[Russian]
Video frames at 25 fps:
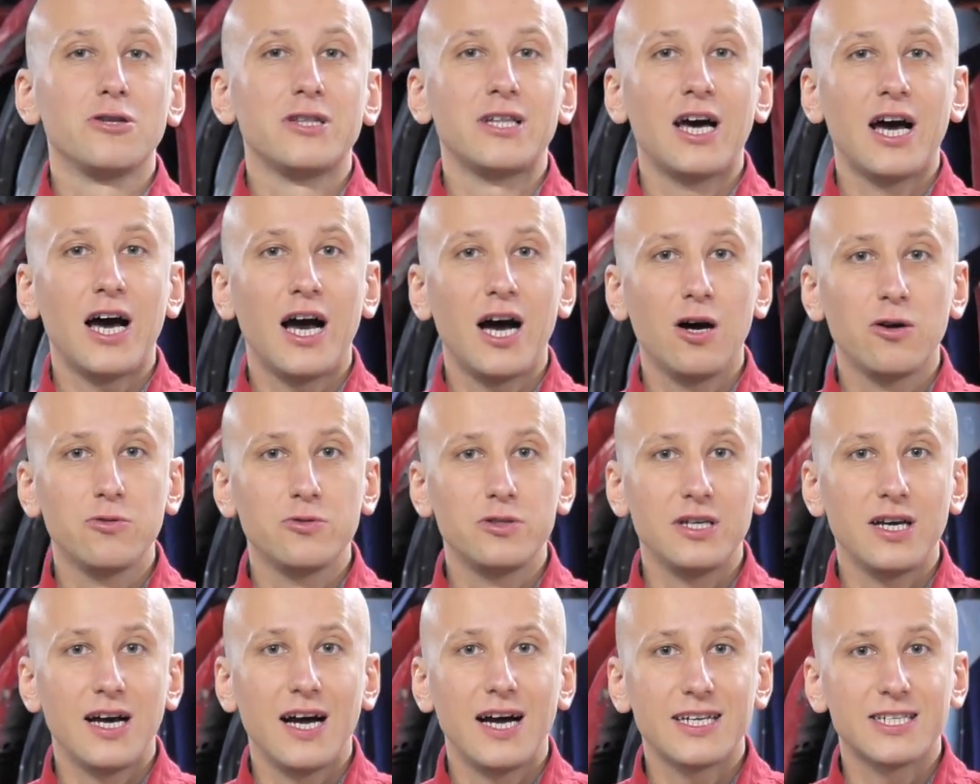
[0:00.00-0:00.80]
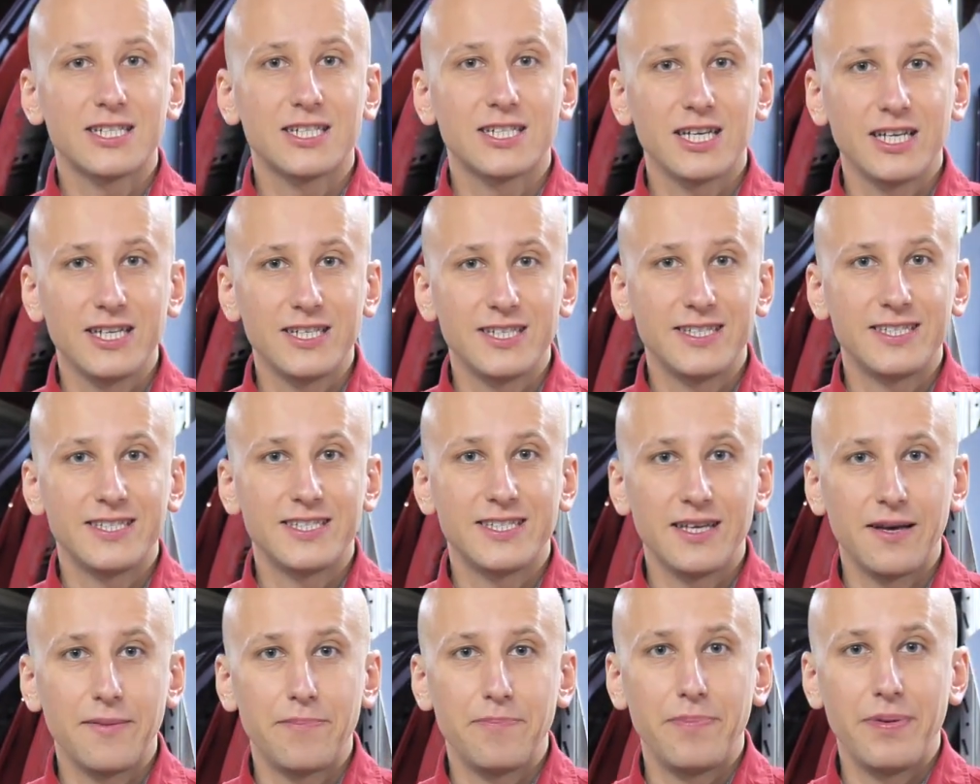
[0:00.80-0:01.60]
он на Audi A6
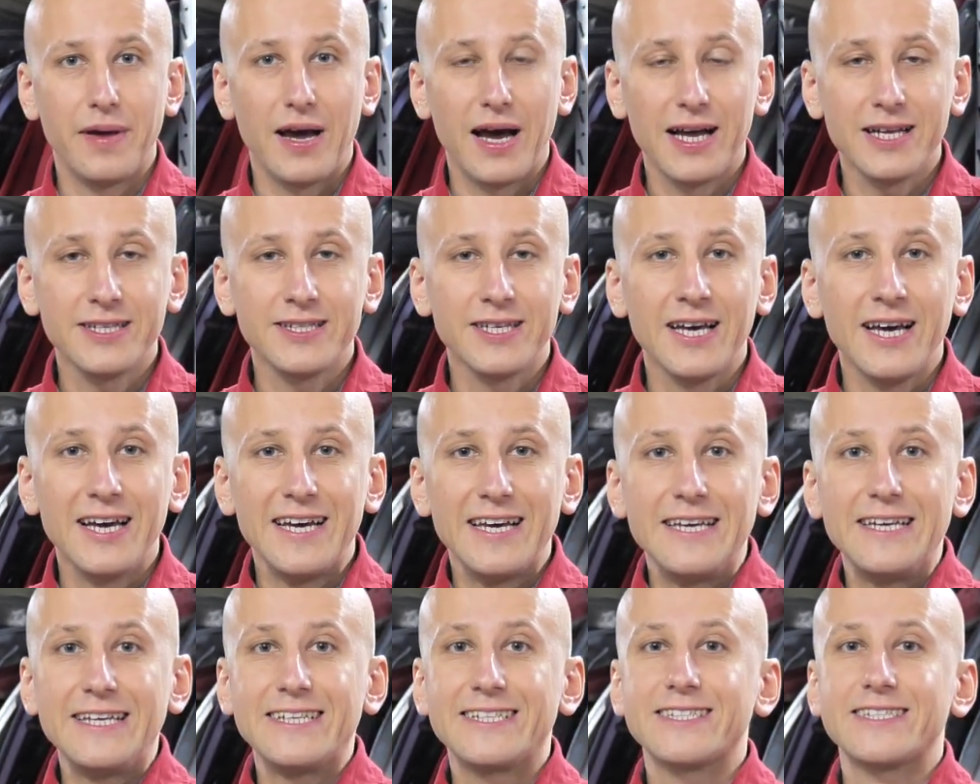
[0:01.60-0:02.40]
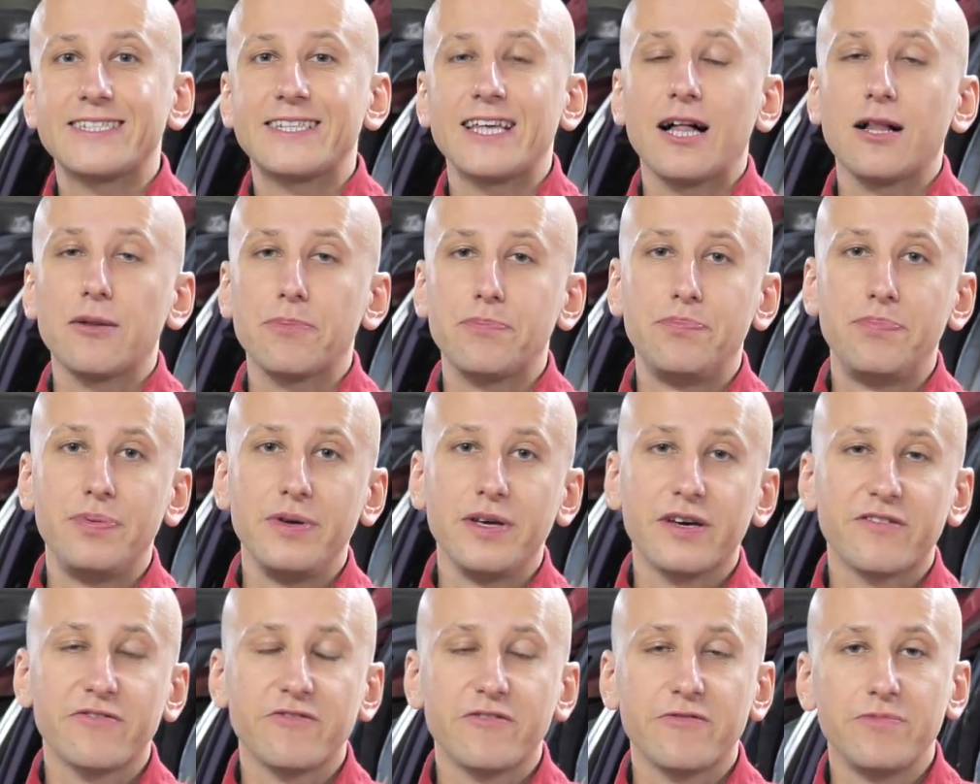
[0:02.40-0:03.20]
C5 и стал
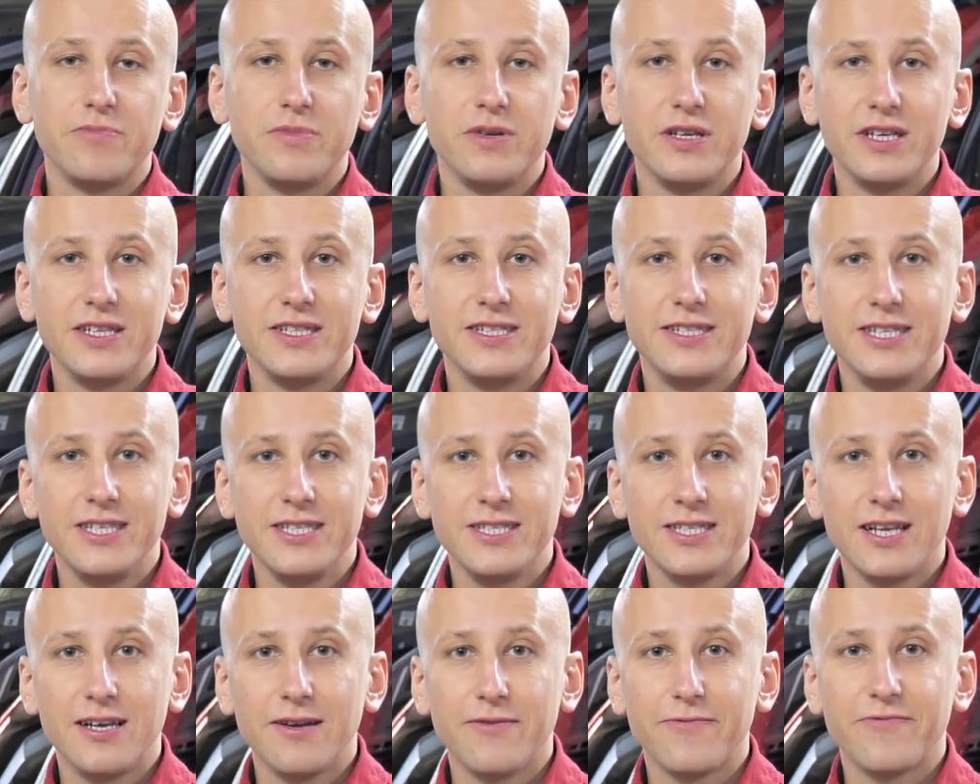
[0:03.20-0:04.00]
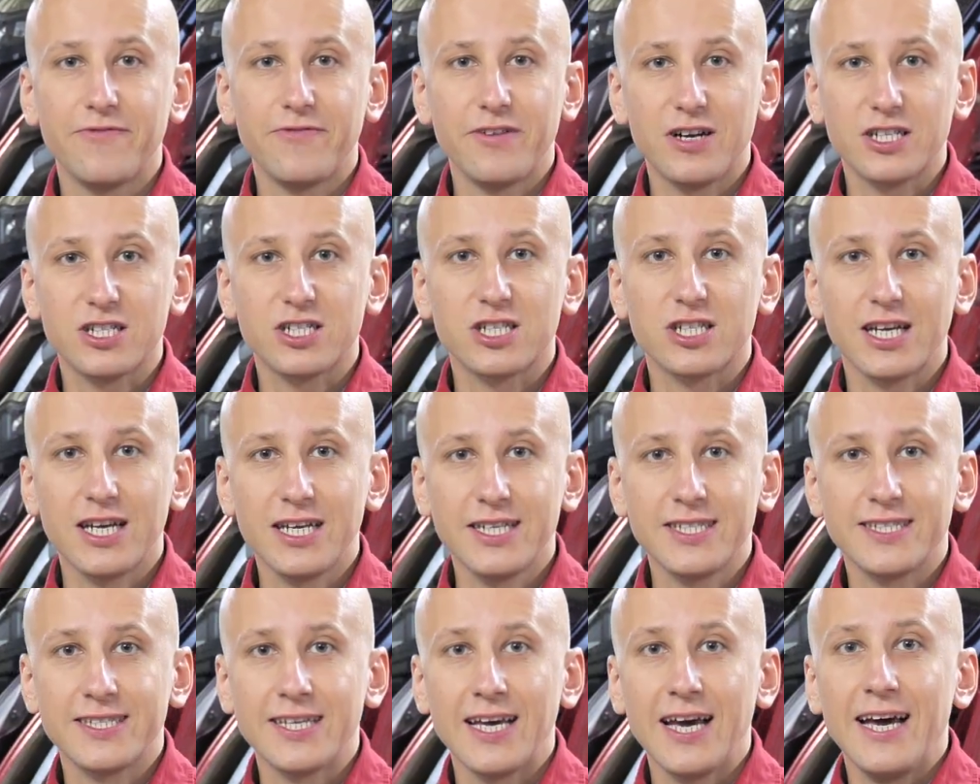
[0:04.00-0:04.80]
первым в мире дизелем
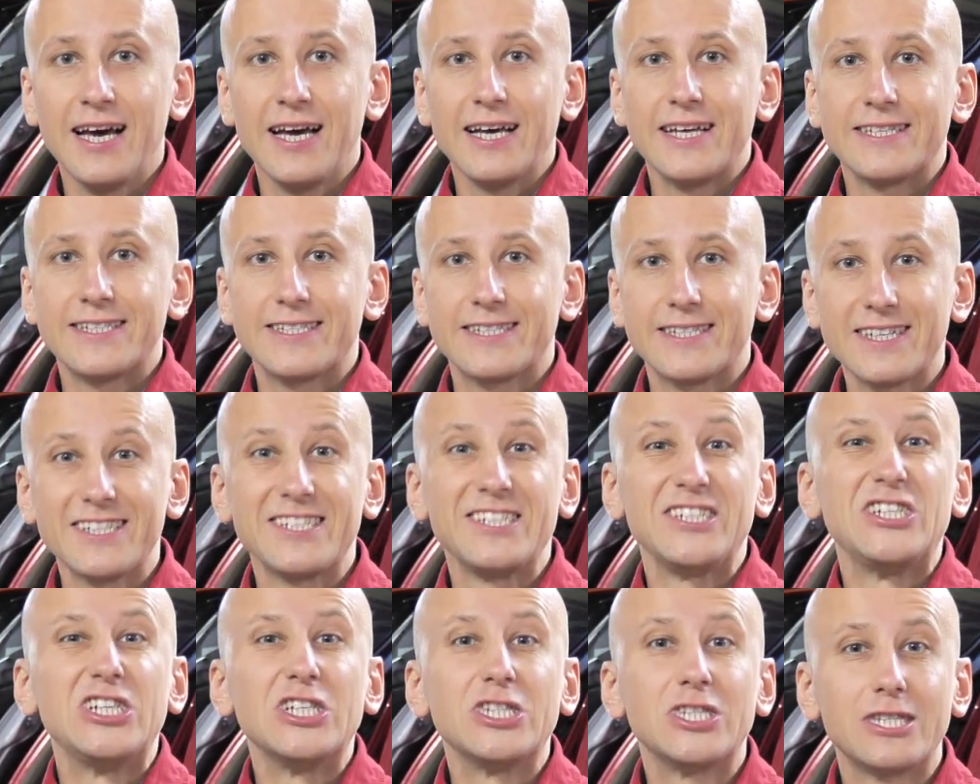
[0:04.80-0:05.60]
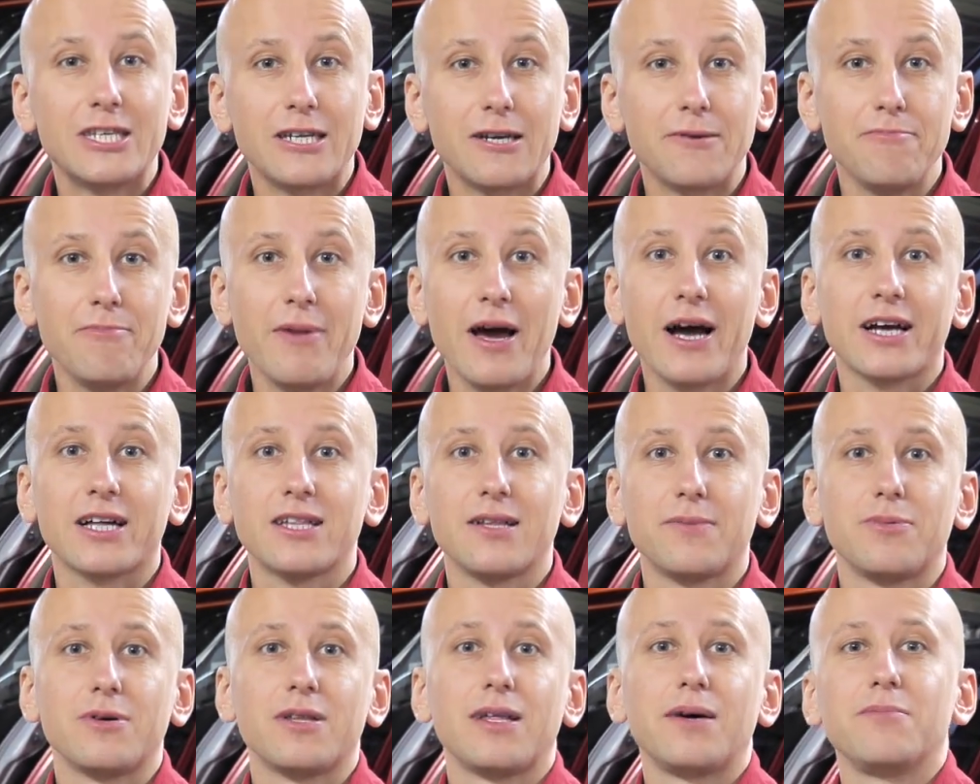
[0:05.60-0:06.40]
V6 с четырьмя
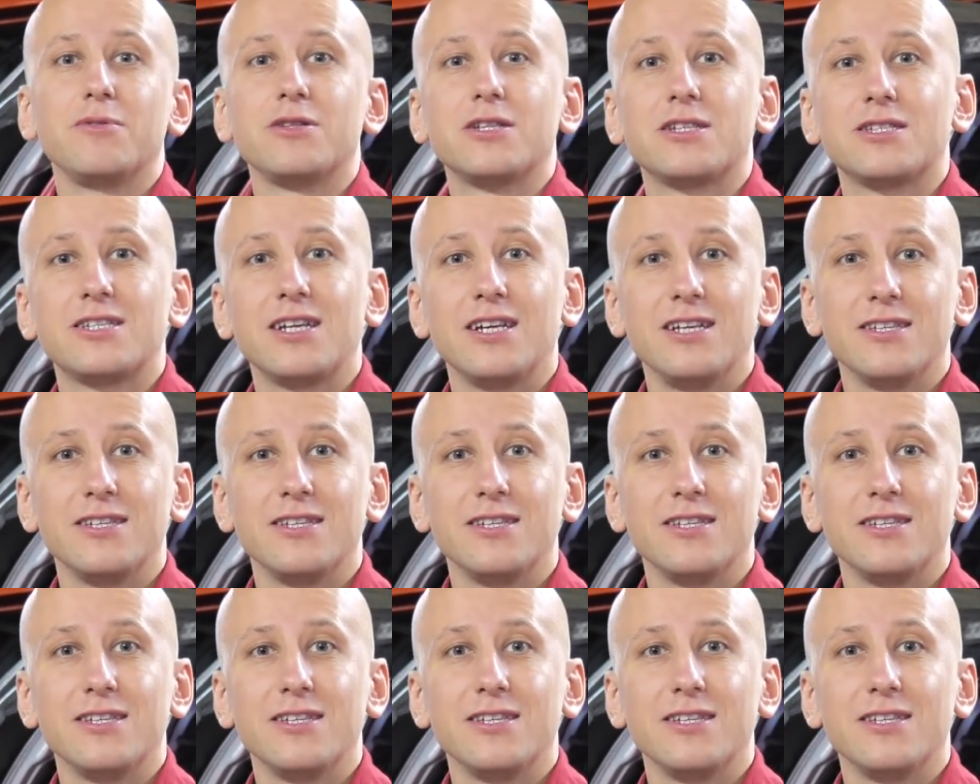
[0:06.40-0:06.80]
клапанами на